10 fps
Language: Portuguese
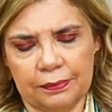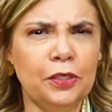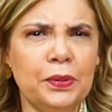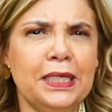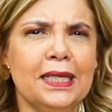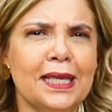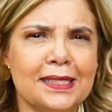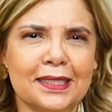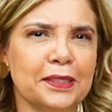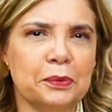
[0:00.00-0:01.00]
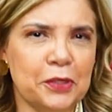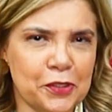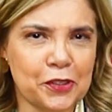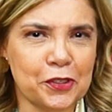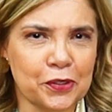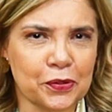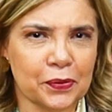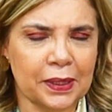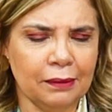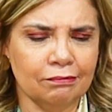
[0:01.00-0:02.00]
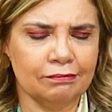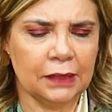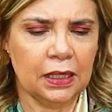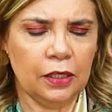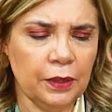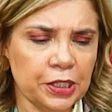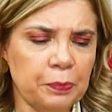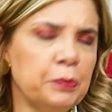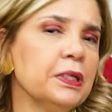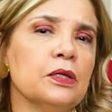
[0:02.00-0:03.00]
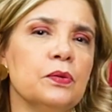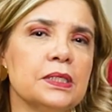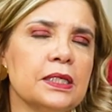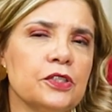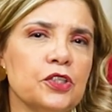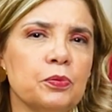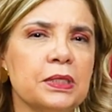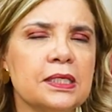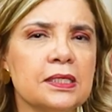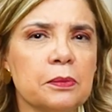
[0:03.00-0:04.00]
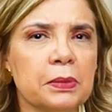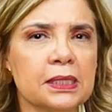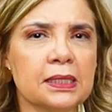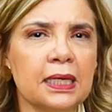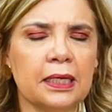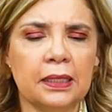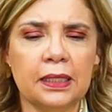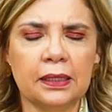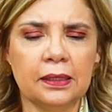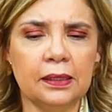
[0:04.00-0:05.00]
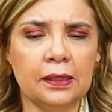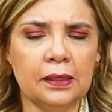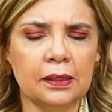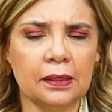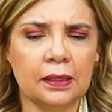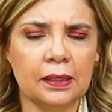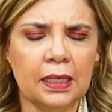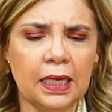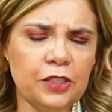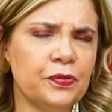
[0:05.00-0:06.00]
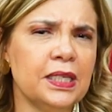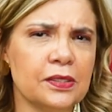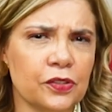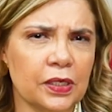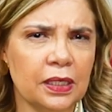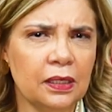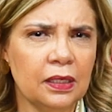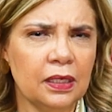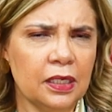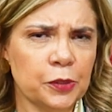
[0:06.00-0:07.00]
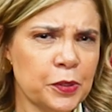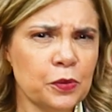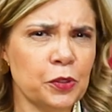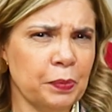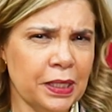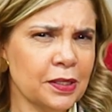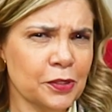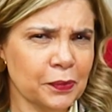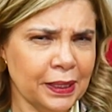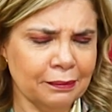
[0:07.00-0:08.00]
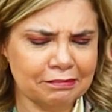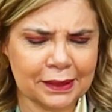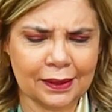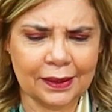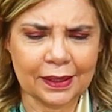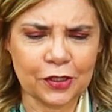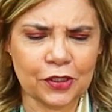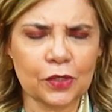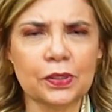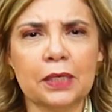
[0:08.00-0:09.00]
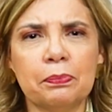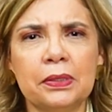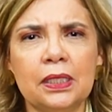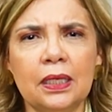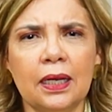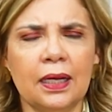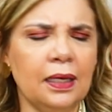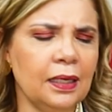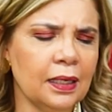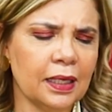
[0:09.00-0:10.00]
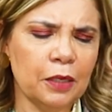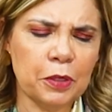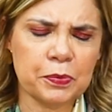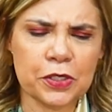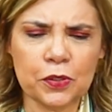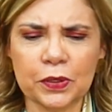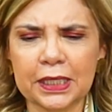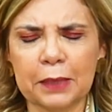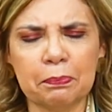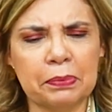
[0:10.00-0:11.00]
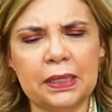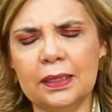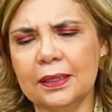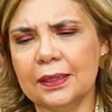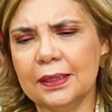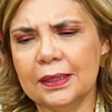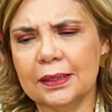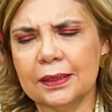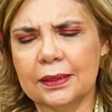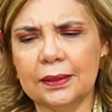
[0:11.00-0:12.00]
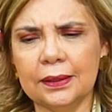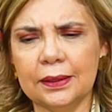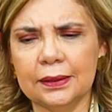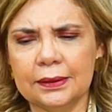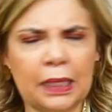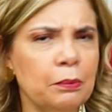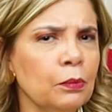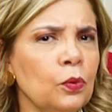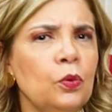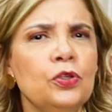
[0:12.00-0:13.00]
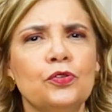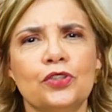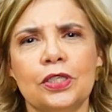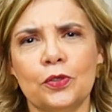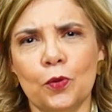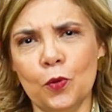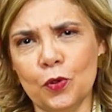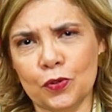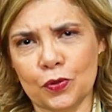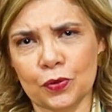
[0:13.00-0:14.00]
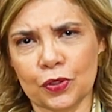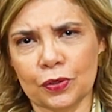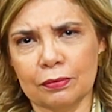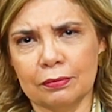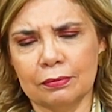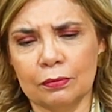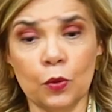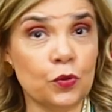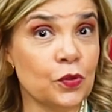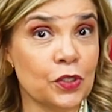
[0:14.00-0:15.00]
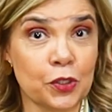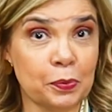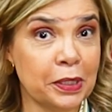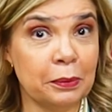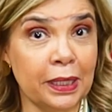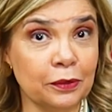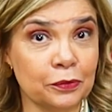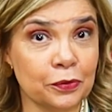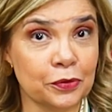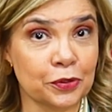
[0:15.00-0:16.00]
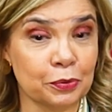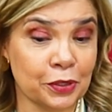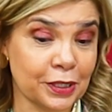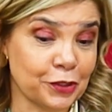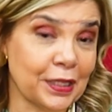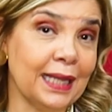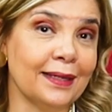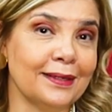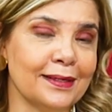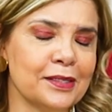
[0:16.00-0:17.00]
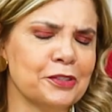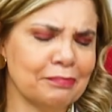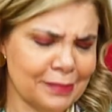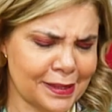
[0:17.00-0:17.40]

E o que é exatamente isso, né? Eu acho que a primeira coisa que a gente precisa pensar é que, às vezes, as pessoas pensam, né, que a terapia, ah, é uma psicoterapia que tem muitos recursos, muitos experimentos, muitas técnicas.